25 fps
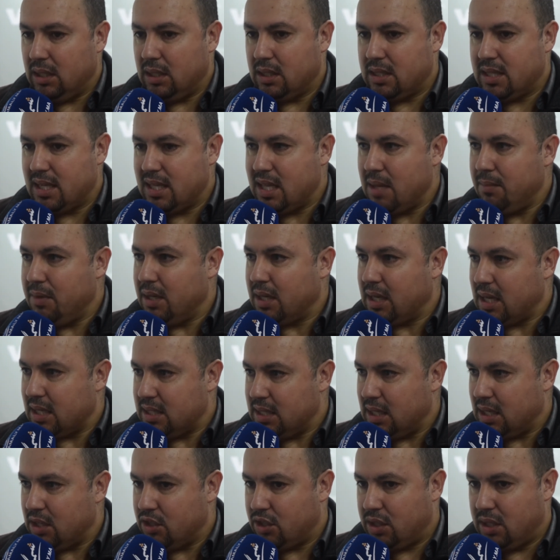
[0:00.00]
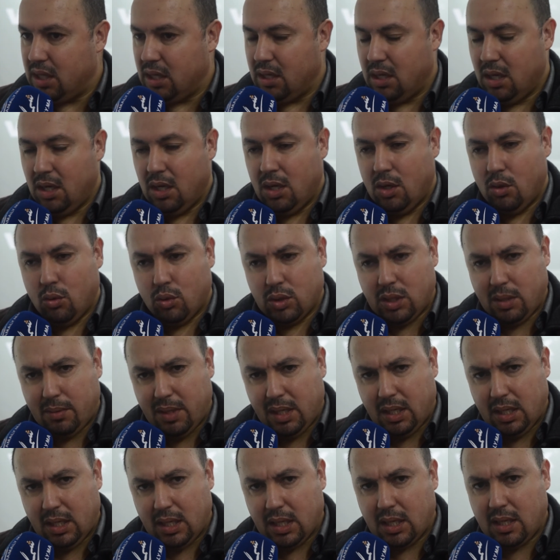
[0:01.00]
تدابير كثيره جدا وطبعا
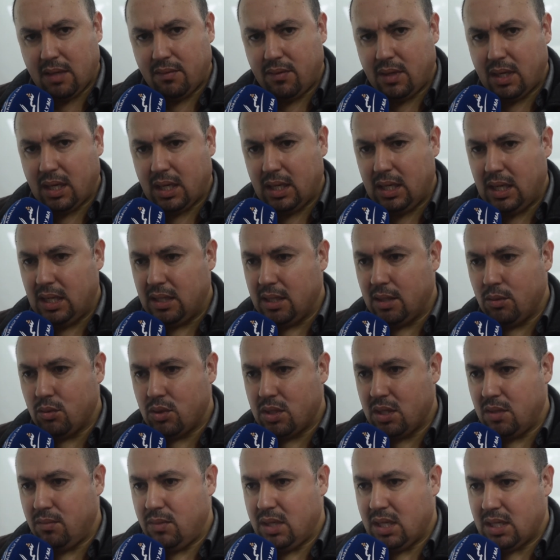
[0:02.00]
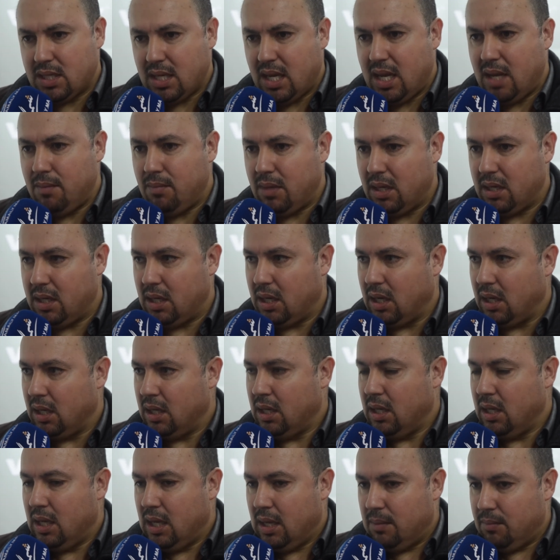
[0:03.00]
احنا كفريق العدل والتنميه تعاملنا
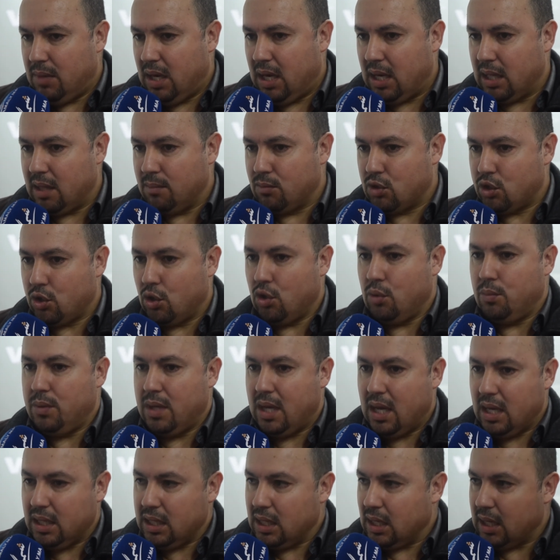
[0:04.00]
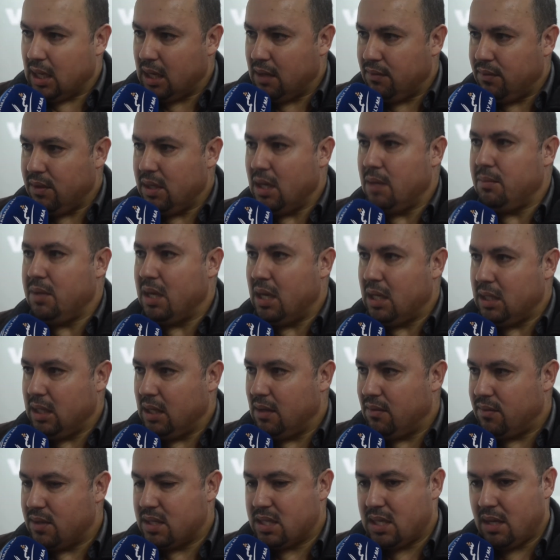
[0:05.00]
مع هذا المشروع بهذه الخلفيه بهذه
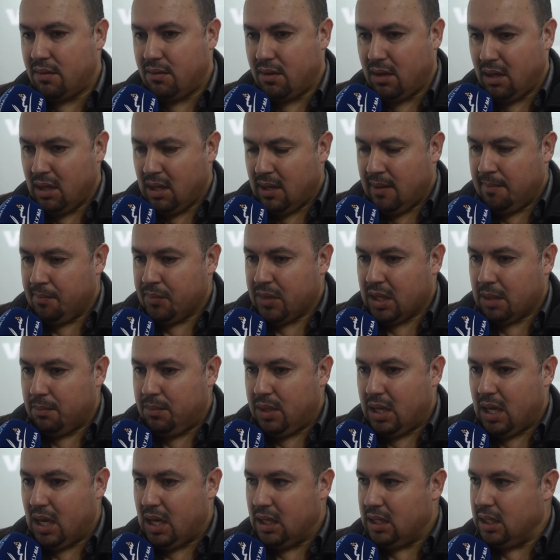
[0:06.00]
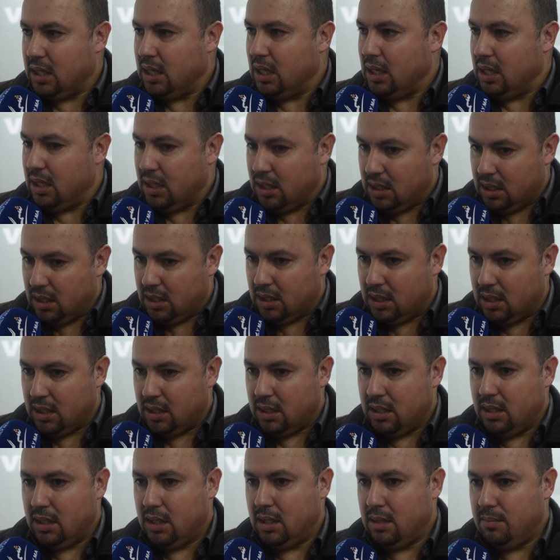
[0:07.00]
الفلسفه بهذه
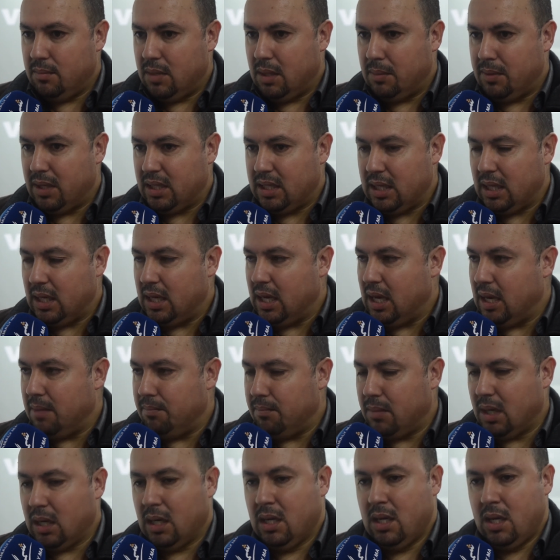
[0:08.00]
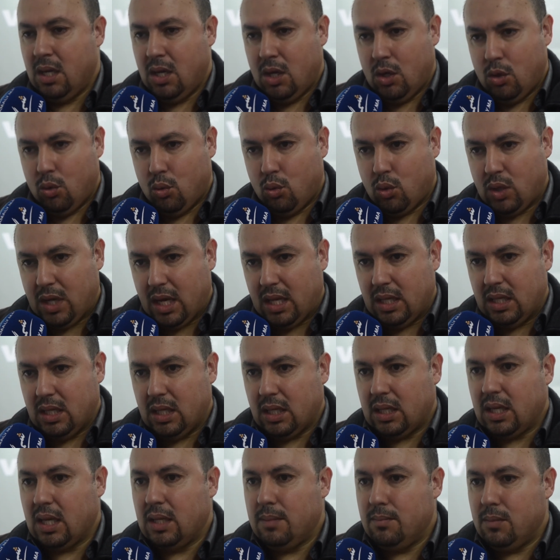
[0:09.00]
المبادئ العامه وكان
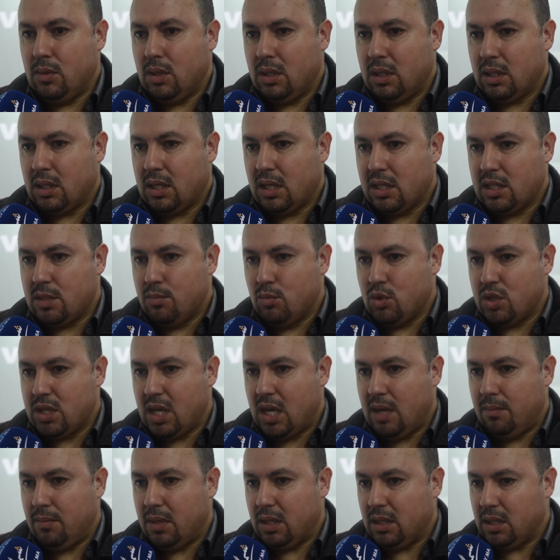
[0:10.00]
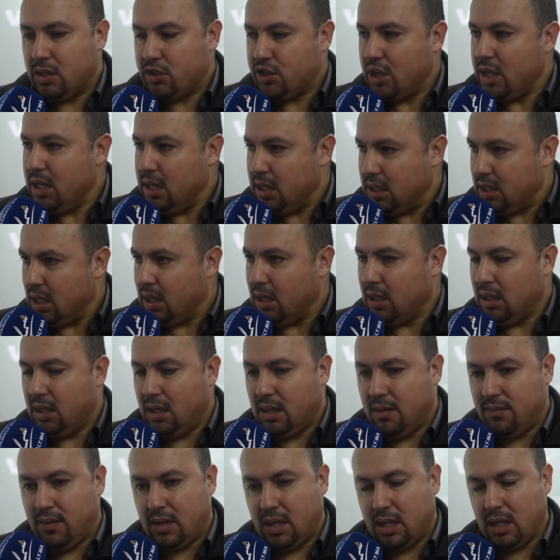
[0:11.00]
كان كانت مساهمه جيده
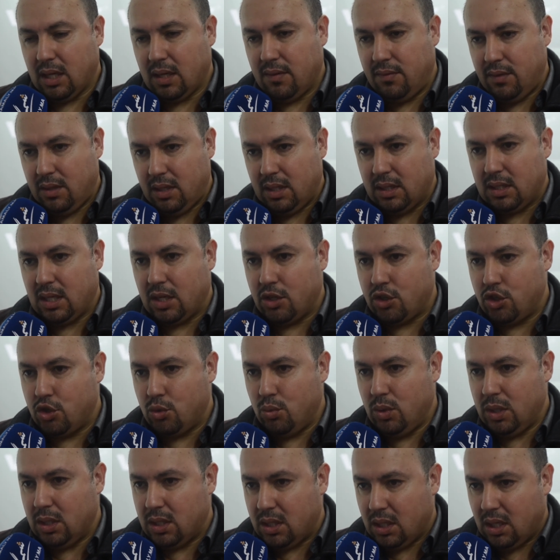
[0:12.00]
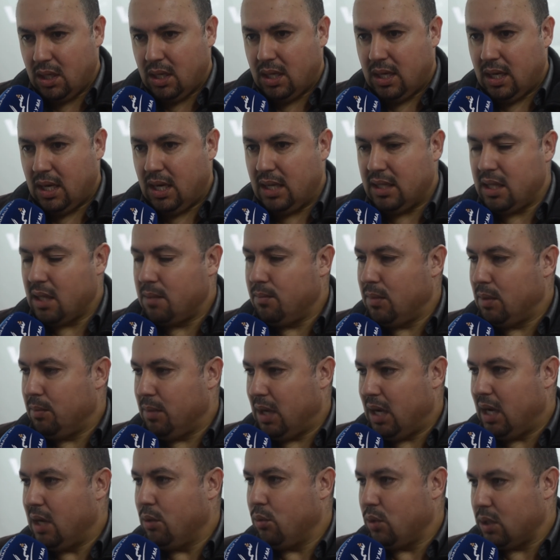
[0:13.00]
للفريق في اطار تجويد عدد من
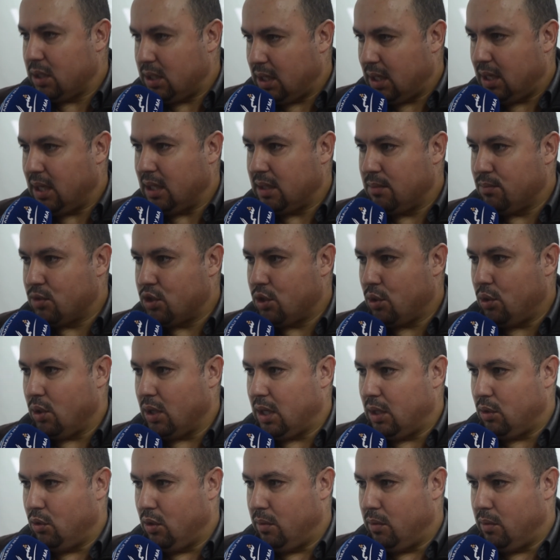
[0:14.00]
المحاور ديال هذا المشروع القانون